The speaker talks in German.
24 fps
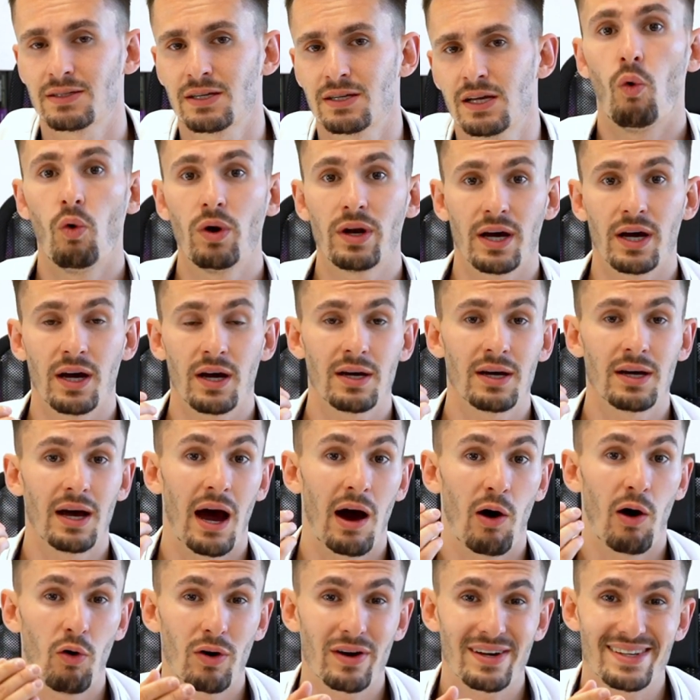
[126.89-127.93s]
Oder
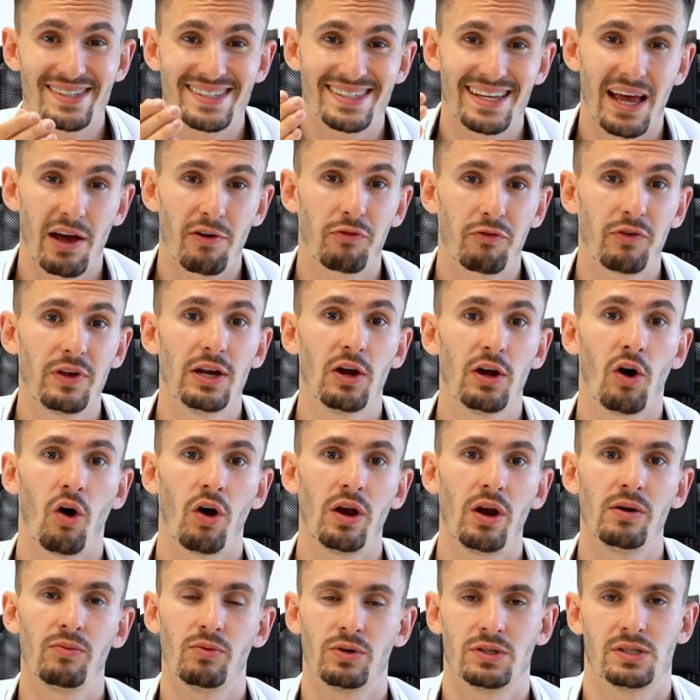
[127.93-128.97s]
auch sehr viele
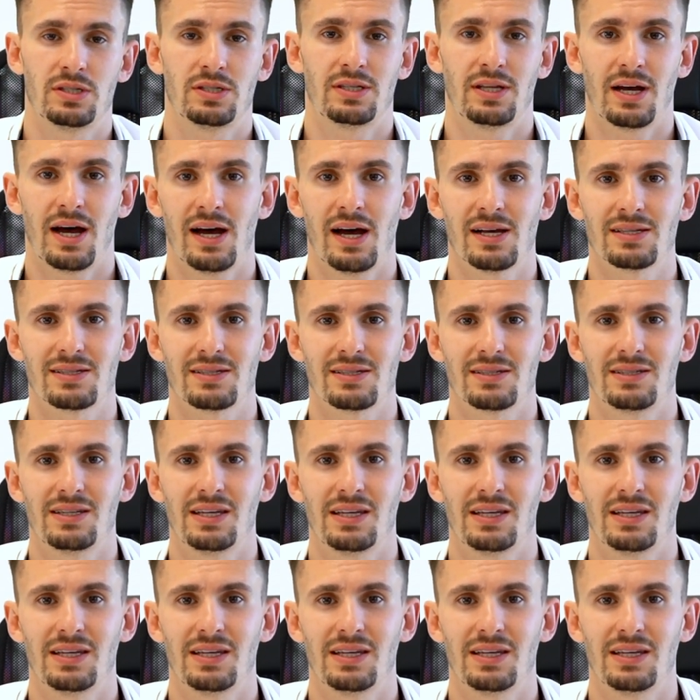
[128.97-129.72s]
Hollywood-Stars,